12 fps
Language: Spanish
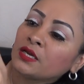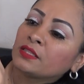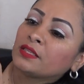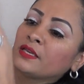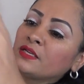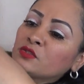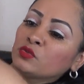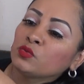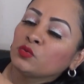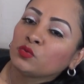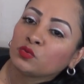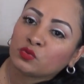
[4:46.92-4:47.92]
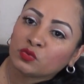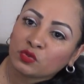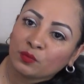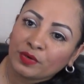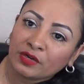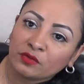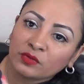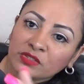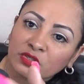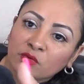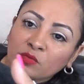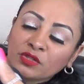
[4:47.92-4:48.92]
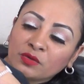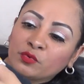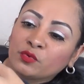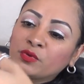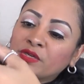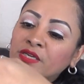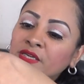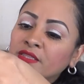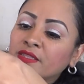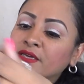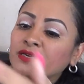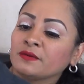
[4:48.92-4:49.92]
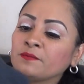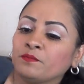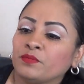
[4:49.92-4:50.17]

Tiene su, sombrerito así como de brujita.